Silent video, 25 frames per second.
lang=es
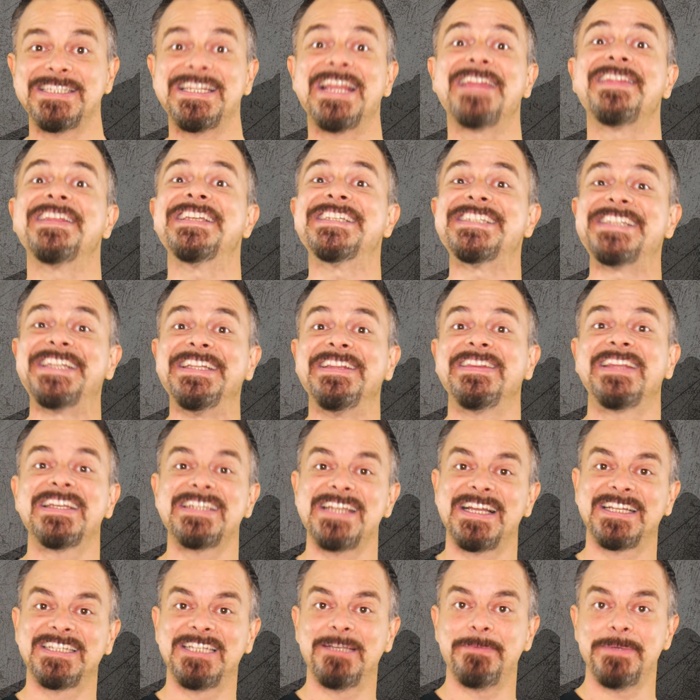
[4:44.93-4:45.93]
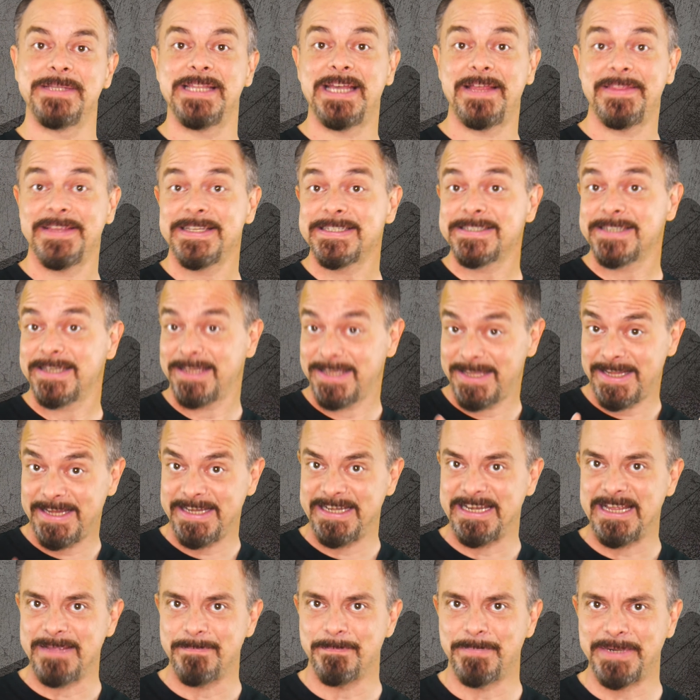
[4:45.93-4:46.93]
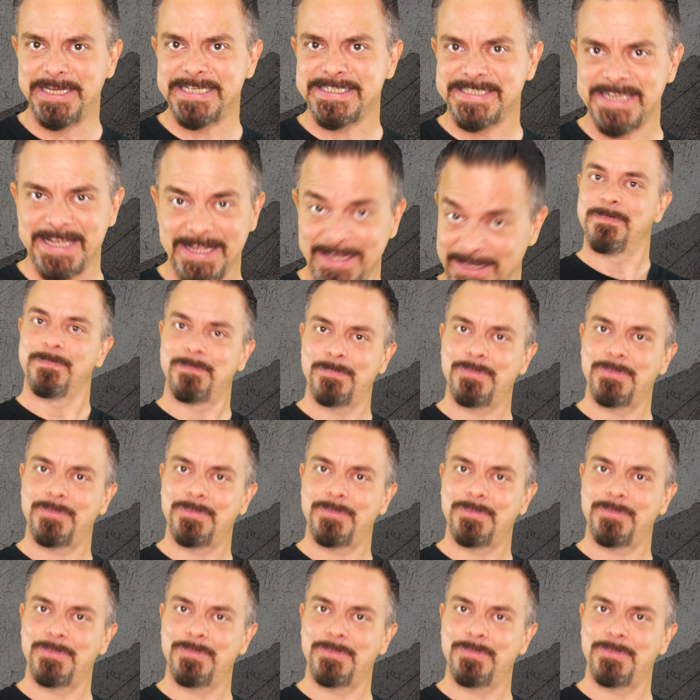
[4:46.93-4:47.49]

de distintas actividades en la empresa.